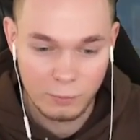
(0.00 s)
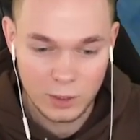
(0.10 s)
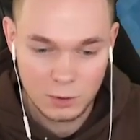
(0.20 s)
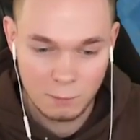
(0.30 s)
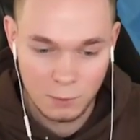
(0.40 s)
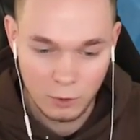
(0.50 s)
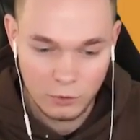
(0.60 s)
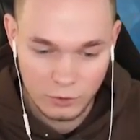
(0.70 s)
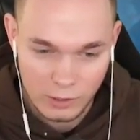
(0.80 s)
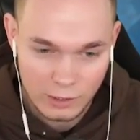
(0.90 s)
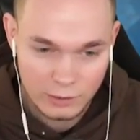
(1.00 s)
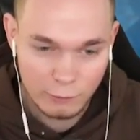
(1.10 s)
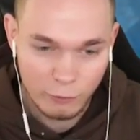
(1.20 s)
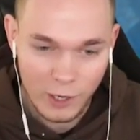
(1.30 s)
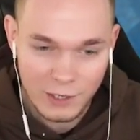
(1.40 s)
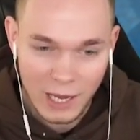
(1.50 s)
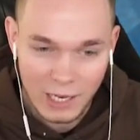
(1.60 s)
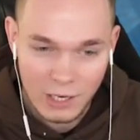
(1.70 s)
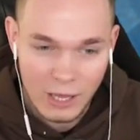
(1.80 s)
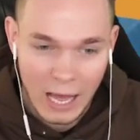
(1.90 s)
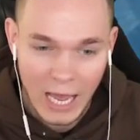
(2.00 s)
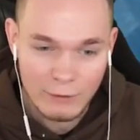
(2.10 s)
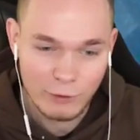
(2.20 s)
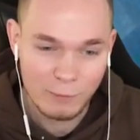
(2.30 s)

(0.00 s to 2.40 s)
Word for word: Beispiel Blöcke. Die fallen alle einfach